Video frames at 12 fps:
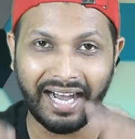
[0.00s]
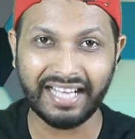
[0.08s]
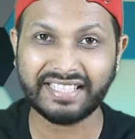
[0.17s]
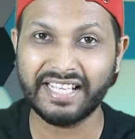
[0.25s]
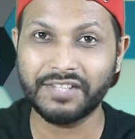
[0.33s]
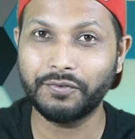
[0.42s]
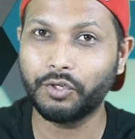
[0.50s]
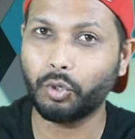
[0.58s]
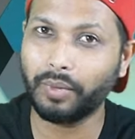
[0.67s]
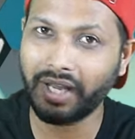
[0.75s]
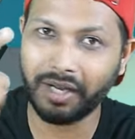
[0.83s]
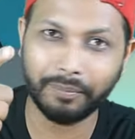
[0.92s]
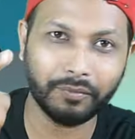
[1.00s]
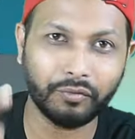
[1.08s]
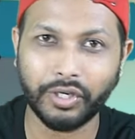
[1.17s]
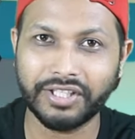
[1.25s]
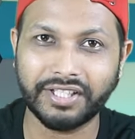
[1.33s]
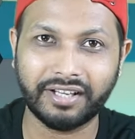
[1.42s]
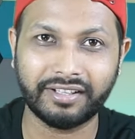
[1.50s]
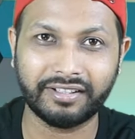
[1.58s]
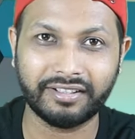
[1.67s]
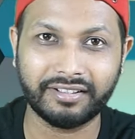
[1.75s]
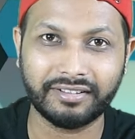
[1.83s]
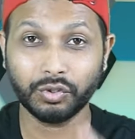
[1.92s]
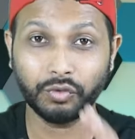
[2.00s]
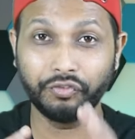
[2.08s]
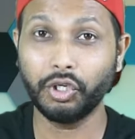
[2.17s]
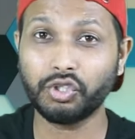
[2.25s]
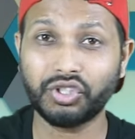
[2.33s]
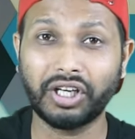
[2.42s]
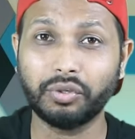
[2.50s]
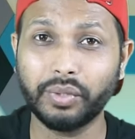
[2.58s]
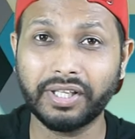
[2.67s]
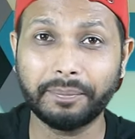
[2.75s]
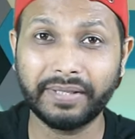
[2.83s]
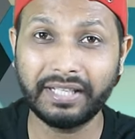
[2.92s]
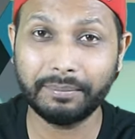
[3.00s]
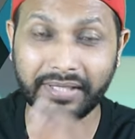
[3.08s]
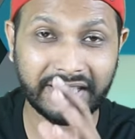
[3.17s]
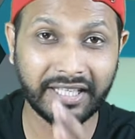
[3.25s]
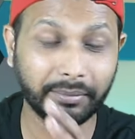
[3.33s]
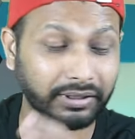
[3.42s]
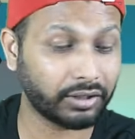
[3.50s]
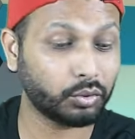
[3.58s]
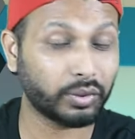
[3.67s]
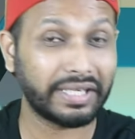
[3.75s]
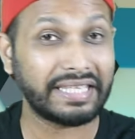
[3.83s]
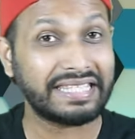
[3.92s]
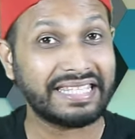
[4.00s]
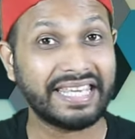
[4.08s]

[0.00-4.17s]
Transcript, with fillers: आज के इस वीडियो में हम वही जानेंगे तो वीडियो स्टार्ट होने के पहले मैं ये बता दूं कि